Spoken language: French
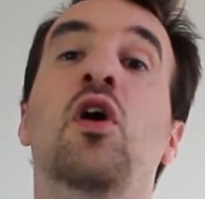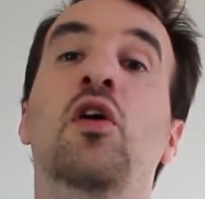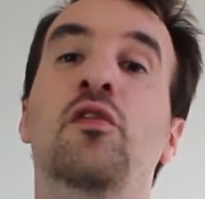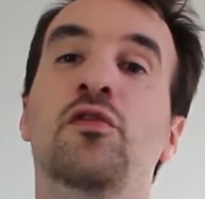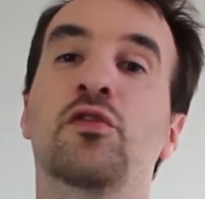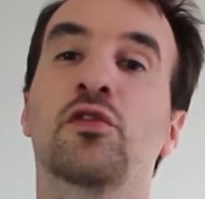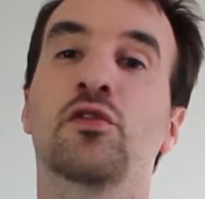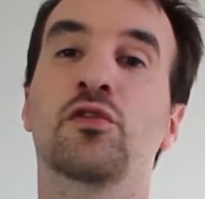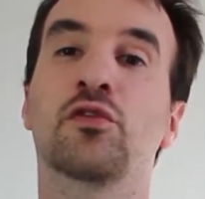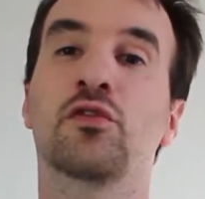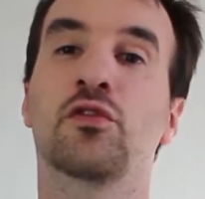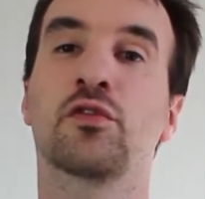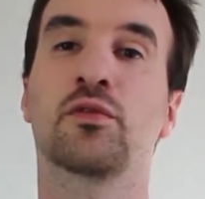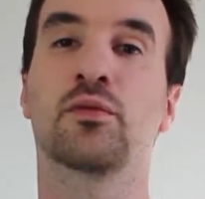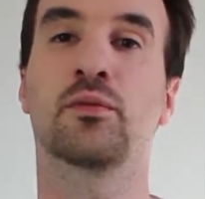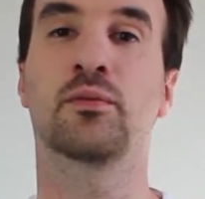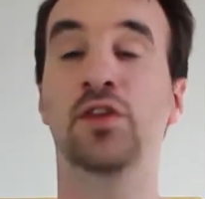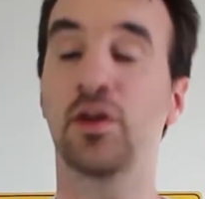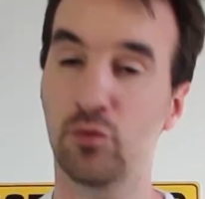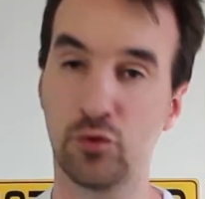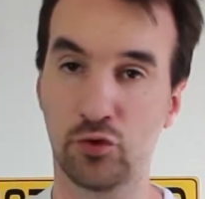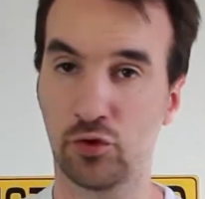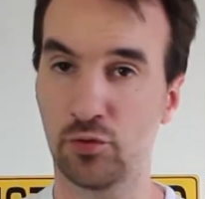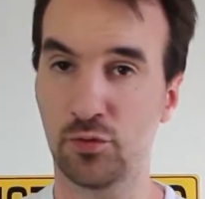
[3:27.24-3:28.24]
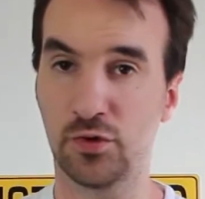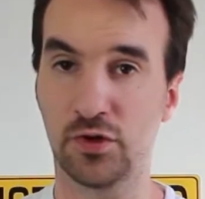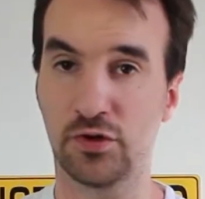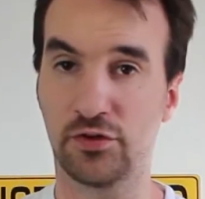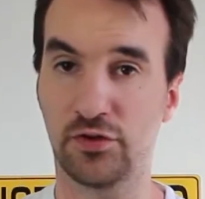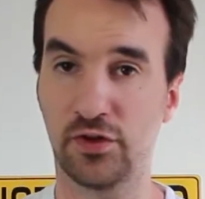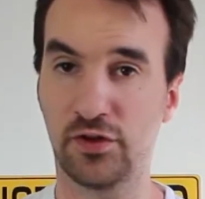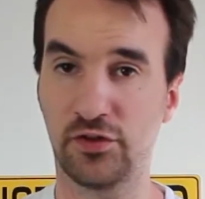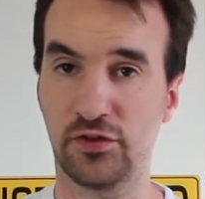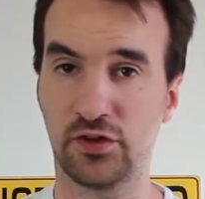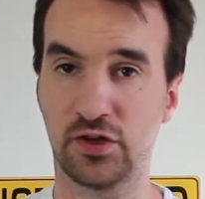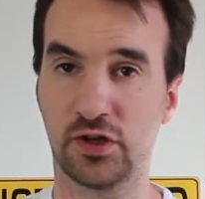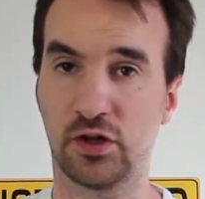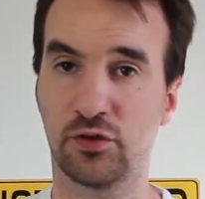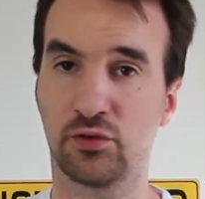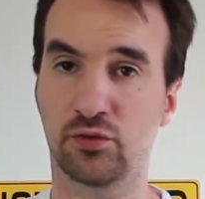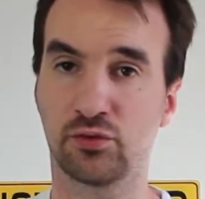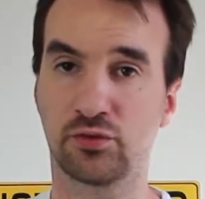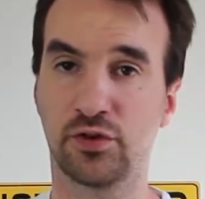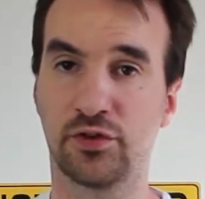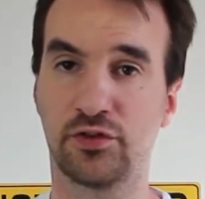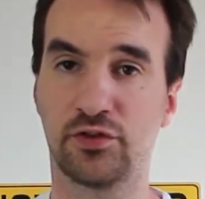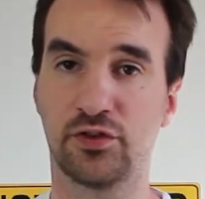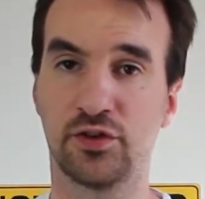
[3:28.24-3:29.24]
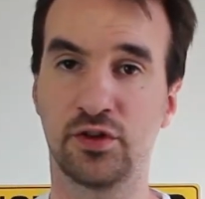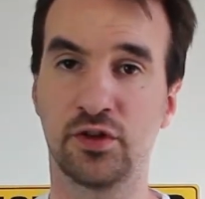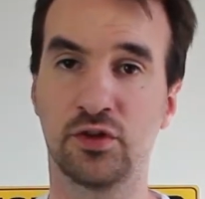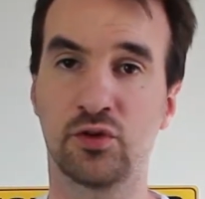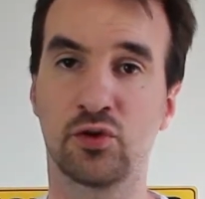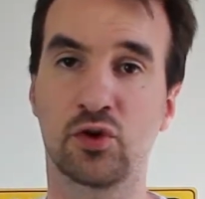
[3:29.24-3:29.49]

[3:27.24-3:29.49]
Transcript: en France. Début 2016, il a donc décidé